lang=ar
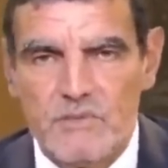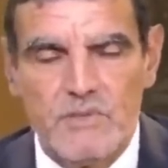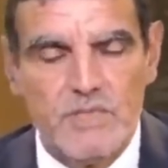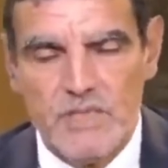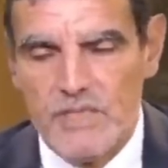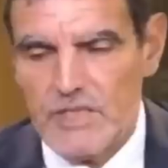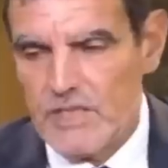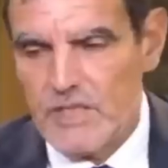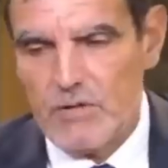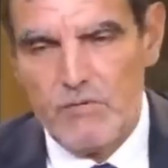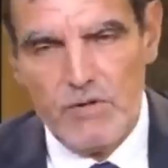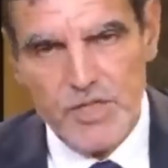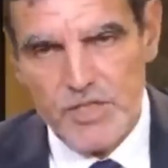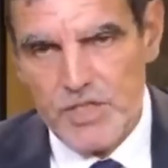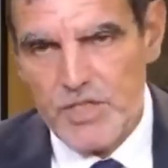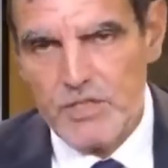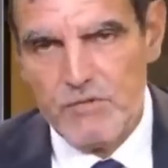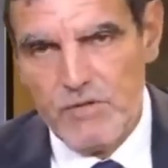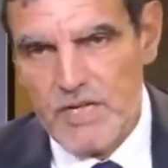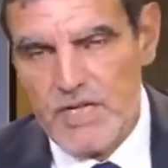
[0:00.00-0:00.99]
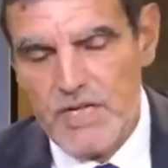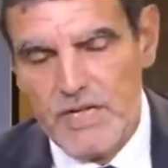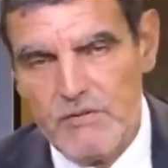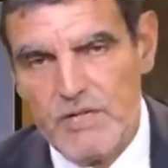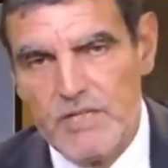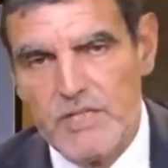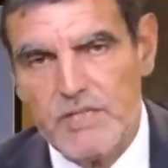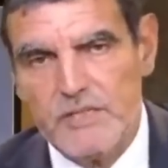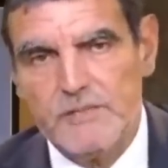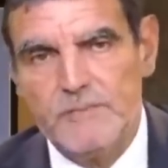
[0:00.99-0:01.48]
يعني دواجن
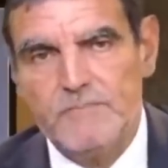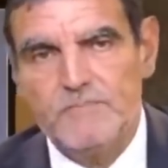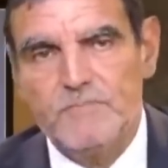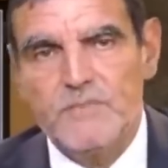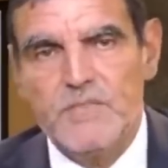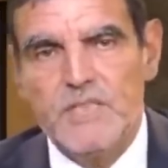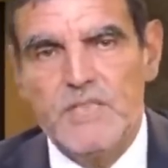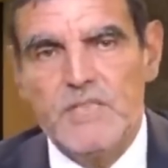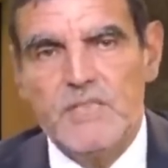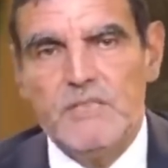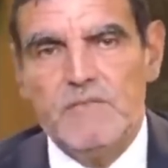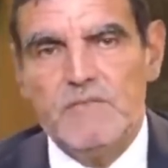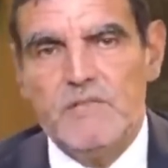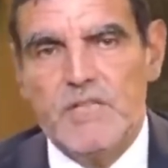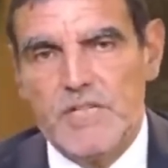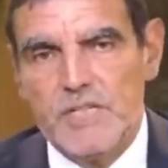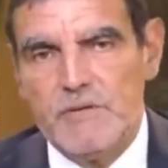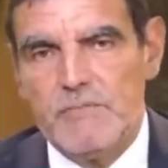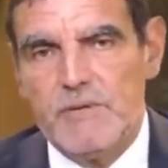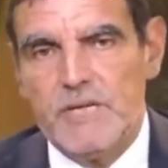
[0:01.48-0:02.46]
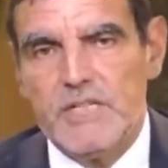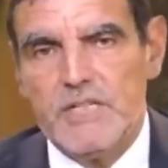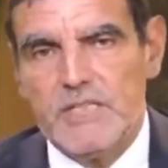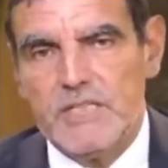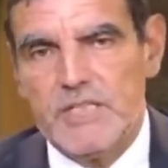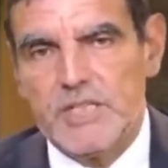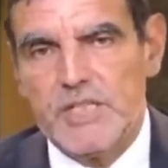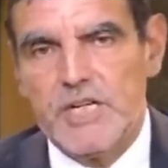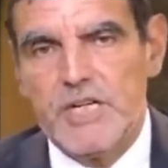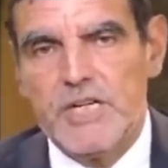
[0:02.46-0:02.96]
وحيوانات فيجب أن
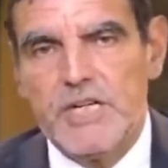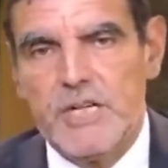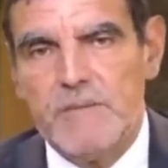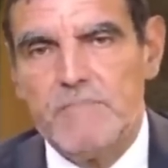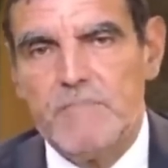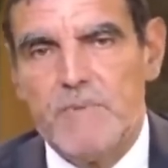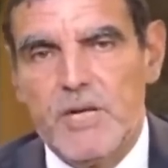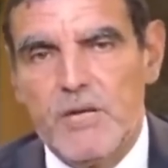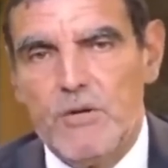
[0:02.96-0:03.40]
يتجنب